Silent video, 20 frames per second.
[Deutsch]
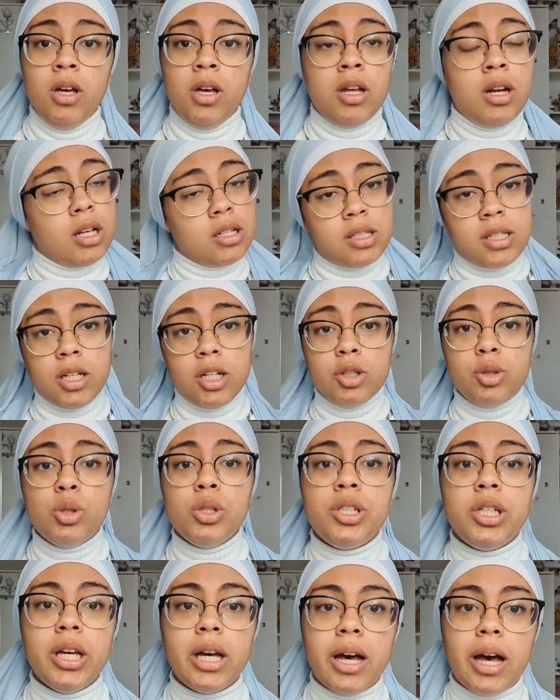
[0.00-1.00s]
Das ist ja
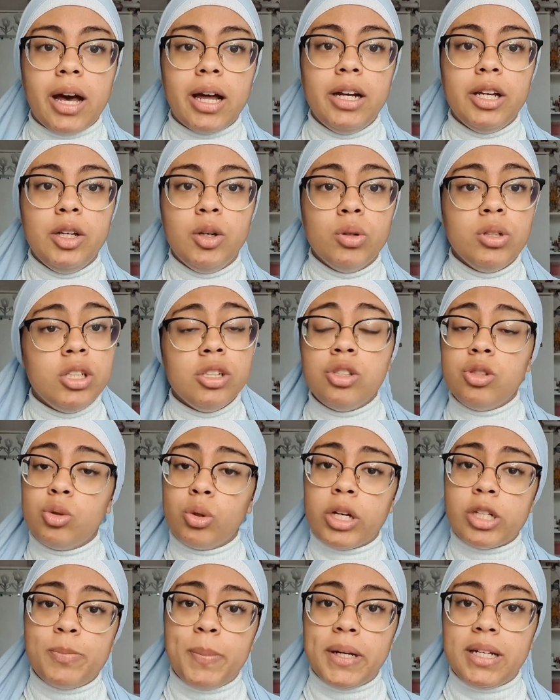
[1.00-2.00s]
natürlich ihre Religion, die ich zu
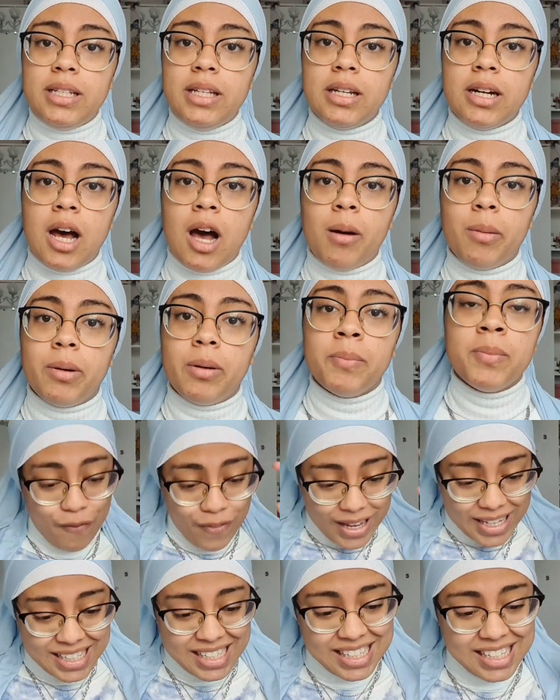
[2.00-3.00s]
respektieren habe.
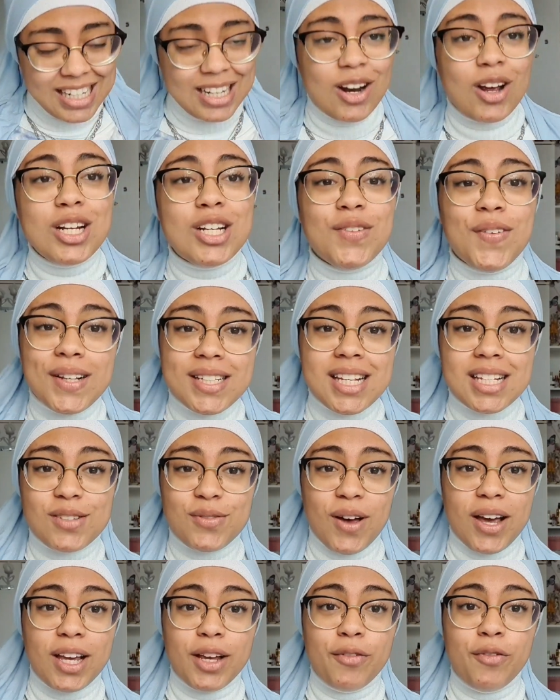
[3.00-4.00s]
Wisst ihr Leute, was das
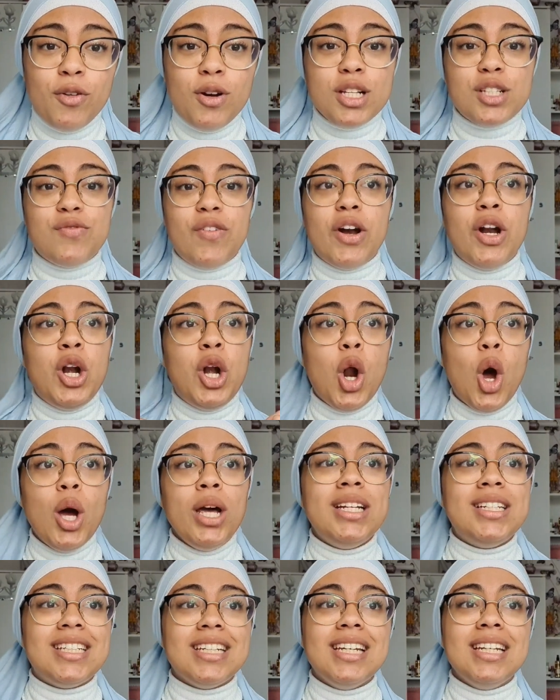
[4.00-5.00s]
für ein Gefühl ist, wenn
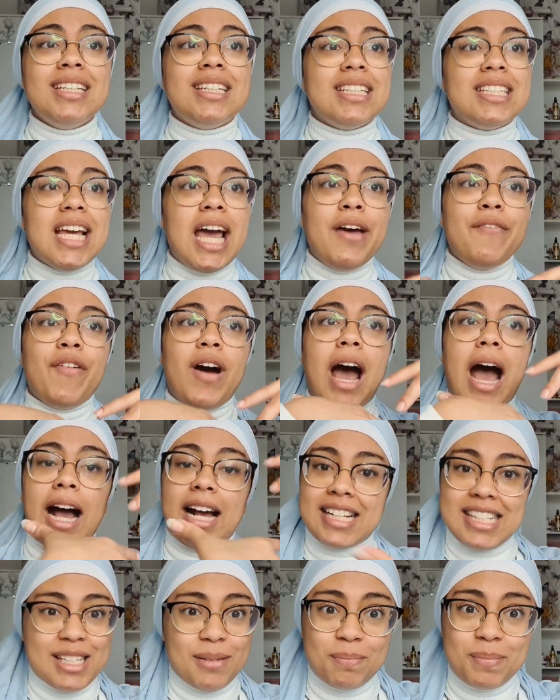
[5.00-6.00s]
Leute dich einfach
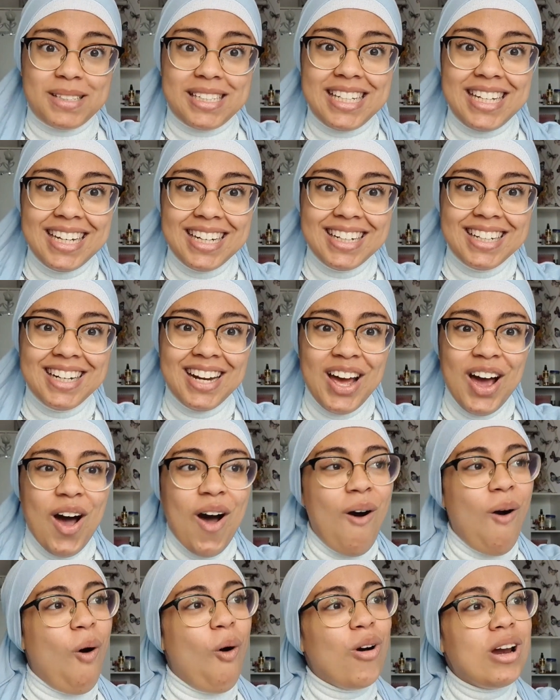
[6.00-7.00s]
akzeptieren
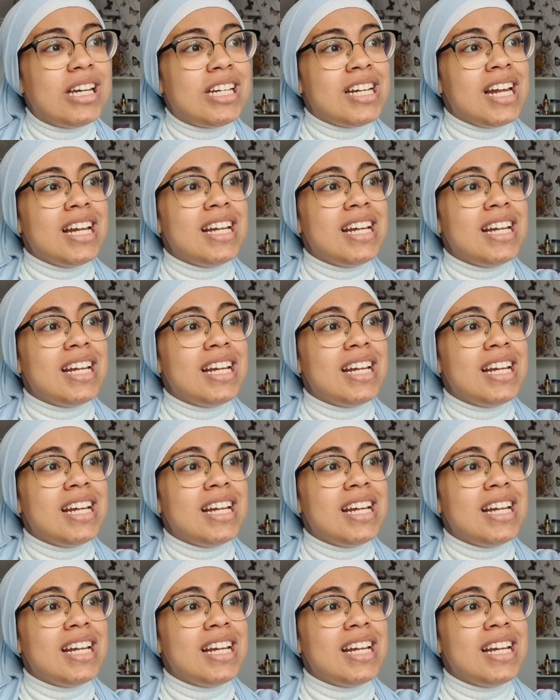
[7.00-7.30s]
und